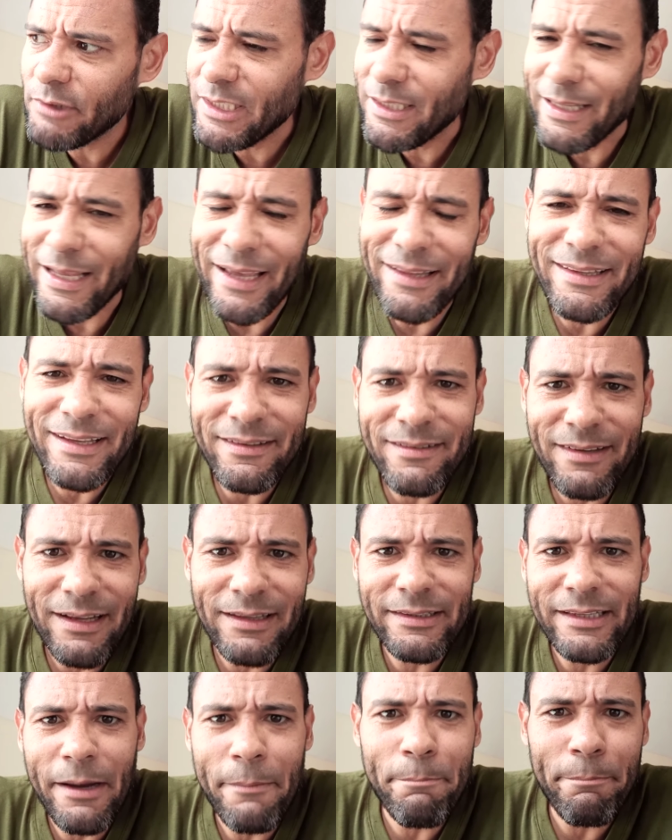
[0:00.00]
dejen de ser
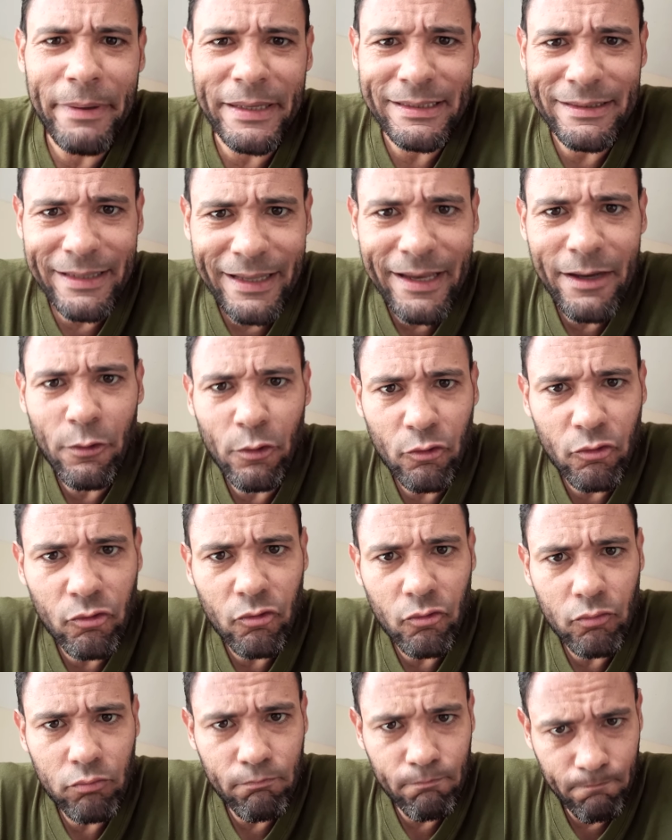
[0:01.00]
tan
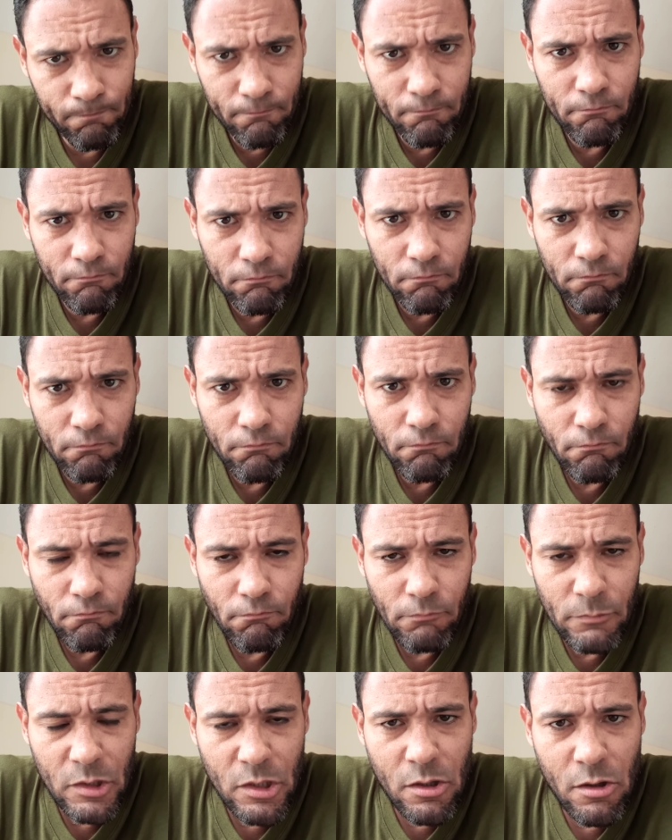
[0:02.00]
pendejos,
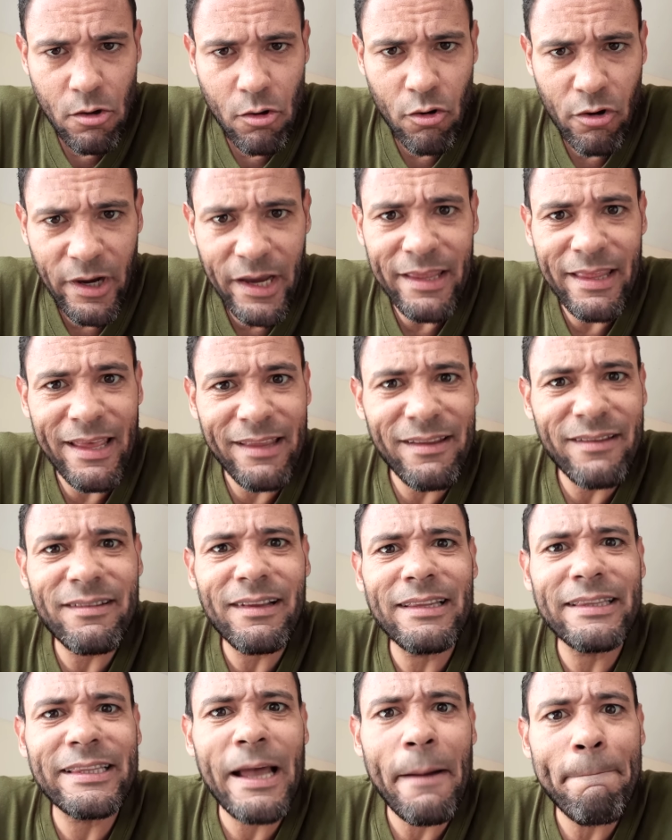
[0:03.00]
¿ok? Dejen de
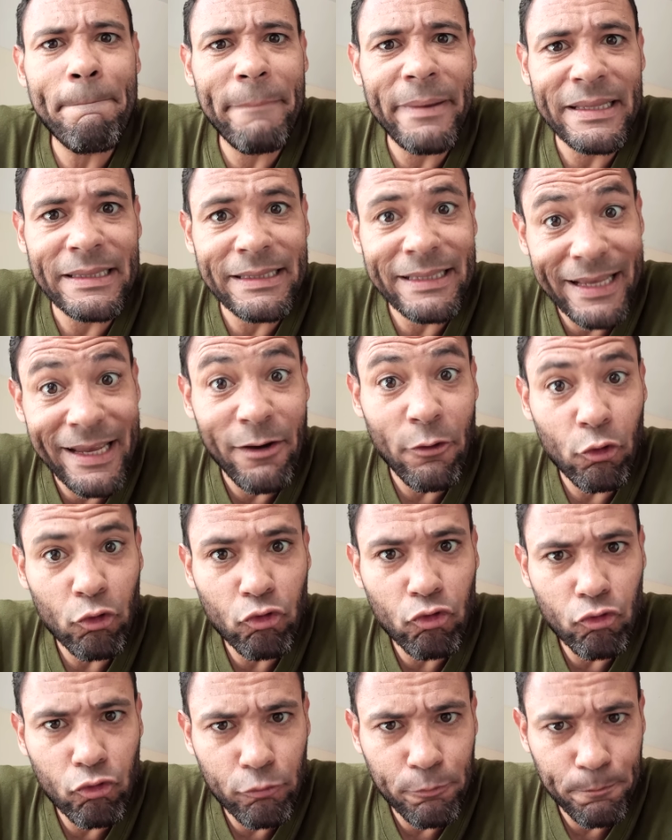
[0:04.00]
ser tan
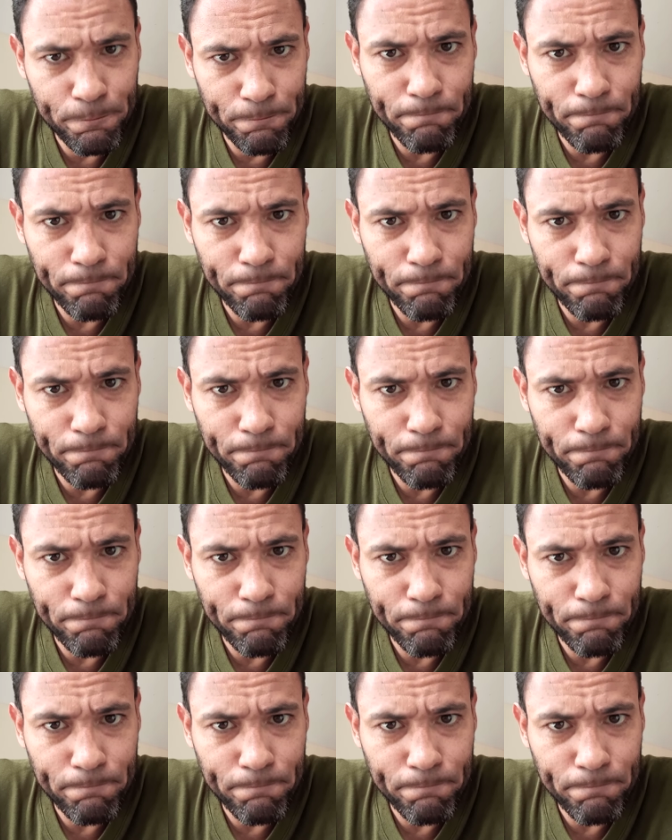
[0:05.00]
pendejos,